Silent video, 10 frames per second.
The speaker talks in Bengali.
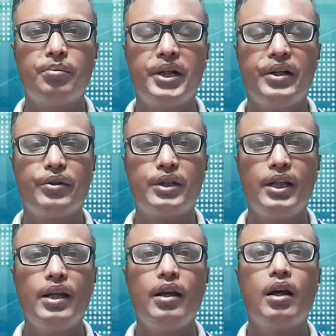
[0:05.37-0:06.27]
ভিডিওতে
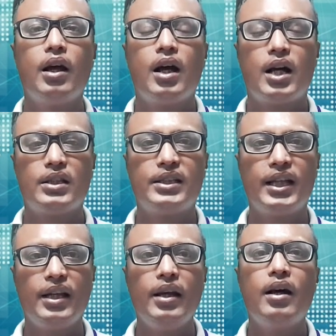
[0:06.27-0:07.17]
আজকে
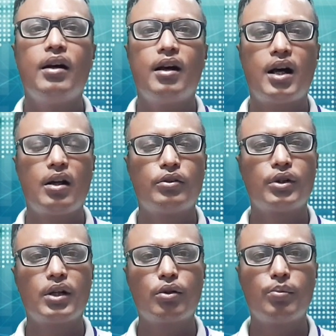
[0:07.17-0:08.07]
আলোচনা
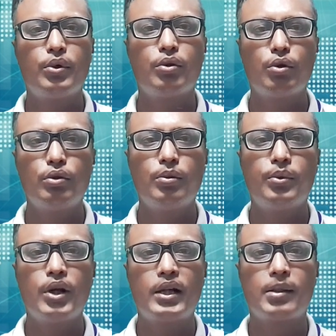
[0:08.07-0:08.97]
করব গুরুত্বপূর্ণ
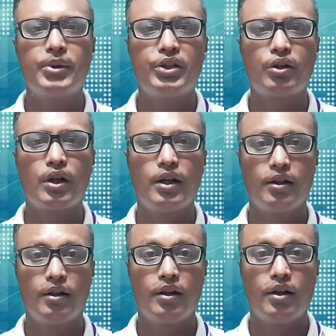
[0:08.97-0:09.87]
একটা বিষয়
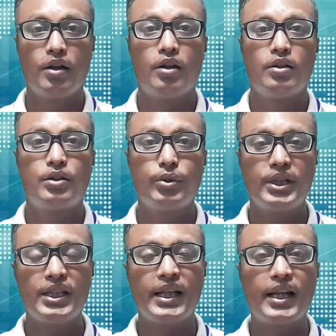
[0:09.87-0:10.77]

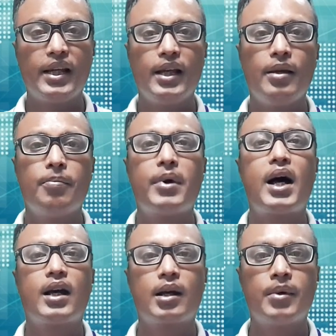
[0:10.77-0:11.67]
ছুটিতে গেলে বা
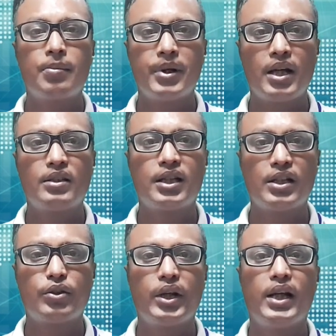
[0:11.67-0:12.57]
আকামার মেয়াদ শেষ
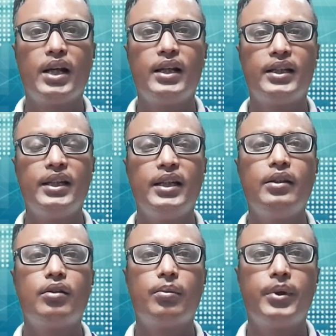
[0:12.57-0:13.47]
হয়ে গেলে কি
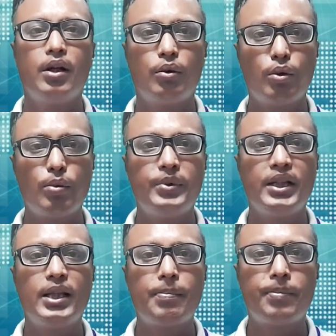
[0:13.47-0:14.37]
কপিল হুরুপ
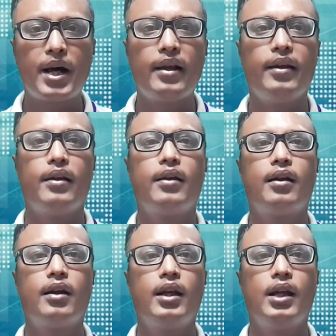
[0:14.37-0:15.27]
দিতে পারে
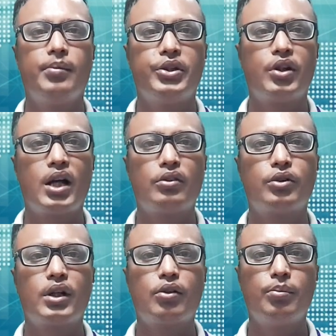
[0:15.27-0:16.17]
এ বিষয়ে
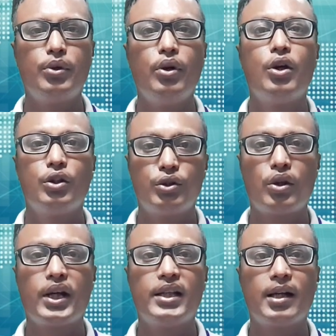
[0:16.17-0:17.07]
আলোচনা করব
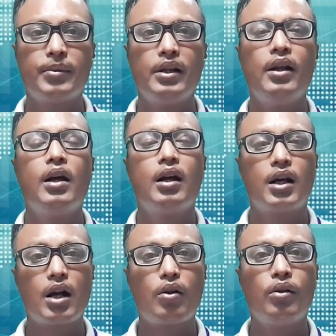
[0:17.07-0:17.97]
সঙ্গে থাকবেন
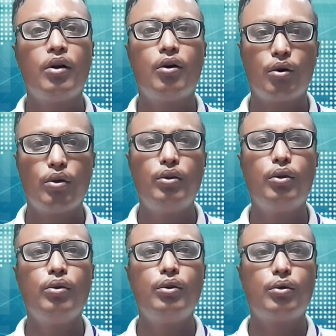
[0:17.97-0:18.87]
কারণ
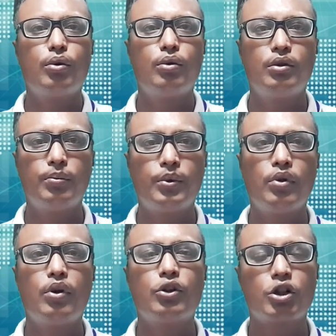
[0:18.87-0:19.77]
অত্যন্ত গুরুত্বপূর্ণ
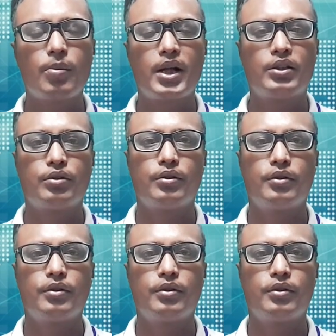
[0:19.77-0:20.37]
সবার জন্য